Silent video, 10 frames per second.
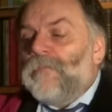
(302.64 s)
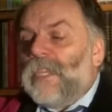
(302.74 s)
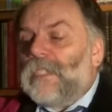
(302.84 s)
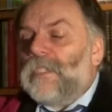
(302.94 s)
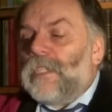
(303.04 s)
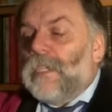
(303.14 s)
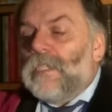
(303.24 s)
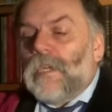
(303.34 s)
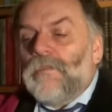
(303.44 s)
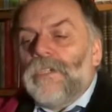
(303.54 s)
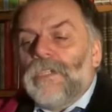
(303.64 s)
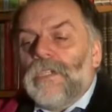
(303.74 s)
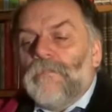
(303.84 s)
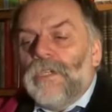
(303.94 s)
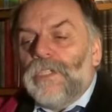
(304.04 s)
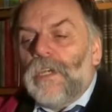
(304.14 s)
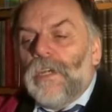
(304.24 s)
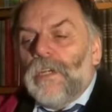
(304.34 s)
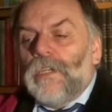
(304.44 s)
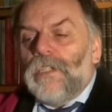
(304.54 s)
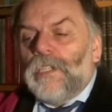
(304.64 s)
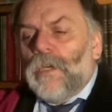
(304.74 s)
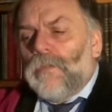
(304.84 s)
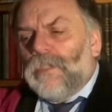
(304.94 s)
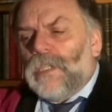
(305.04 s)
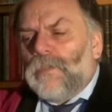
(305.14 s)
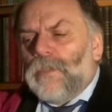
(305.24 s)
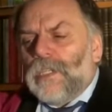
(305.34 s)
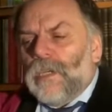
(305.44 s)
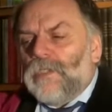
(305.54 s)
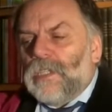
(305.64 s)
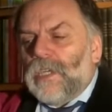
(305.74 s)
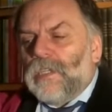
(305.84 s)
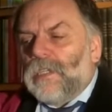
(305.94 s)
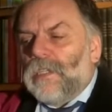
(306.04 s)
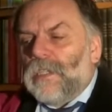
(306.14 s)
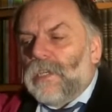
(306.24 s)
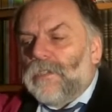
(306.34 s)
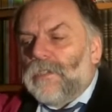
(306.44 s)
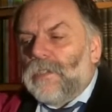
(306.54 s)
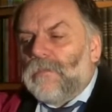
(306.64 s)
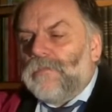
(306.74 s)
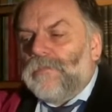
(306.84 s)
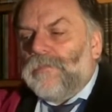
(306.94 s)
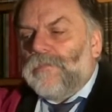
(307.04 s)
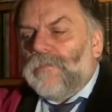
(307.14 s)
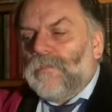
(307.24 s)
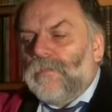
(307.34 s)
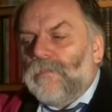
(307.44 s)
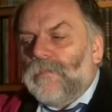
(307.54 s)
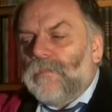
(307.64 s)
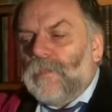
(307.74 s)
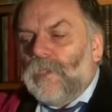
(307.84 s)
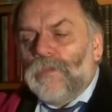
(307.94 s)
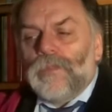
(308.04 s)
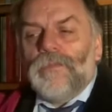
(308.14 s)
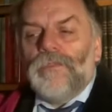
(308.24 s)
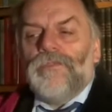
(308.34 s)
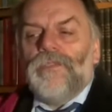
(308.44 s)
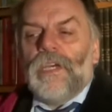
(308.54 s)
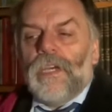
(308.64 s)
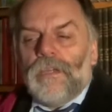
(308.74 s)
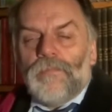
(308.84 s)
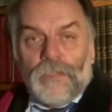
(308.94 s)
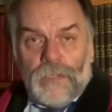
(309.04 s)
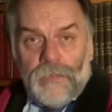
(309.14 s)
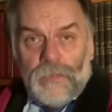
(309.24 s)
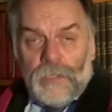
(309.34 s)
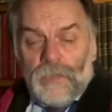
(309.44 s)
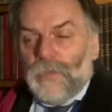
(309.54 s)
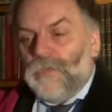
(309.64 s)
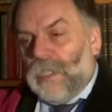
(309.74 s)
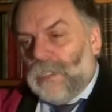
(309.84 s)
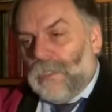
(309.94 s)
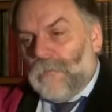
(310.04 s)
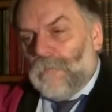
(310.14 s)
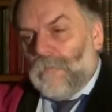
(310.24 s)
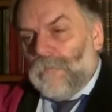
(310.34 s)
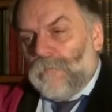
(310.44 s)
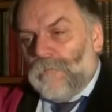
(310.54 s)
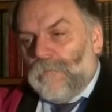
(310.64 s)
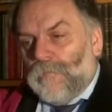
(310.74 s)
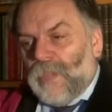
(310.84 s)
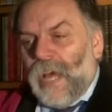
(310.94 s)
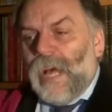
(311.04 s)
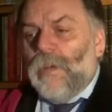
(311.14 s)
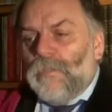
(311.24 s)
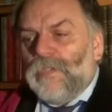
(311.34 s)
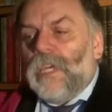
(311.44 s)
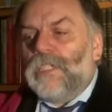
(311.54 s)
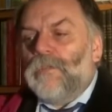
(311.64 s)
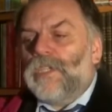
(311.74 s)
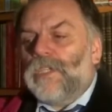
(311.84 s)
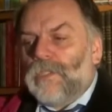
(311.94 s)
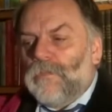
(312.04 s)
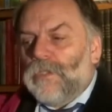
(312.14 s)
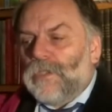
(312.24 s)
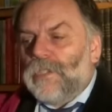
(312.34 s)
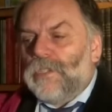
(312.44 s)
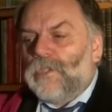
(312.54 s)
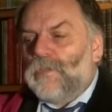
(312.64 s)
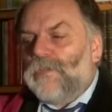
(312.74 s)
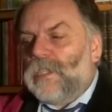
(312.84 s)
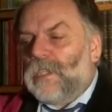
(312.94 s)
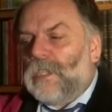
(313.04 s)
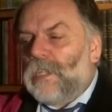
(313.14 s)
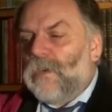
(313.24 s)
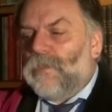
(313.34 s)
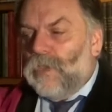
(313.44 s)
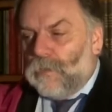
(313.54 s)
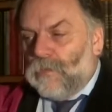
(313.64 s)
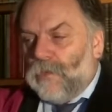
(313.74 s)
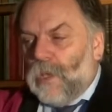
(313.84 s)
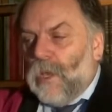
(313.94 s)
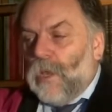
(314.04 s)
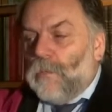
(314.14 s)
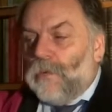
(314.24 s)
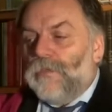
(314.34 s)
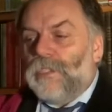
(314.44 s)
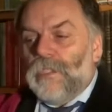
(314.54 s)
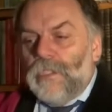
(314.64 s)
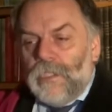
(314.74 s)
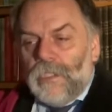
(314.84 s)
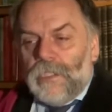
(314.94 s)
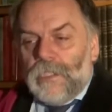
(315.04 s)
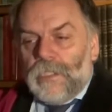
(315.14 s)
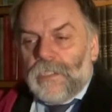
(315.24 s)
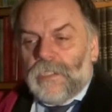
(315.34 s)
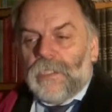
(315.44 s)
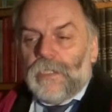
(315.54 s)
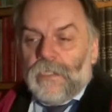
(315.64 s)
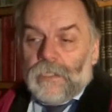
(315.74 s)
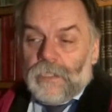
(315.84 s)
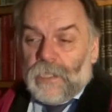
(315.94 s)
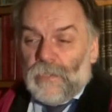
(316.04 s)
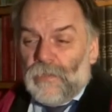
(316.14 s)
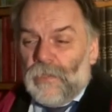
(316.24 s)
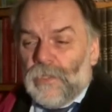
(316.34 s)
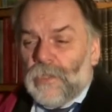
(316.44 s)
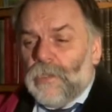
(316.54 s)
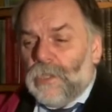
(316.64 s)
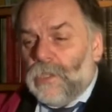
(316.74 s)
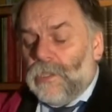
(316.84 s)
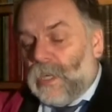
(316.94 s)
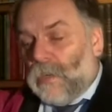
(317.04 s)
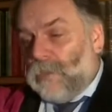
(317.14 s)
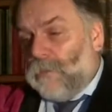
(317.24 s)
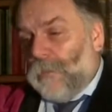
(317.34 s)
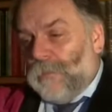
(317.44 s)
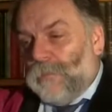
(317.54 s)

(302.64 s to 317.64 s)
nastręcza mi się myśl, czemu nie sprzedał się na ręki zachodnie. I tu są dwie możliwe odpowiedzi. Albo nasi przedsiębiorcy rozpowszechniania filmów powstydzili się scen z żenującą choreografią,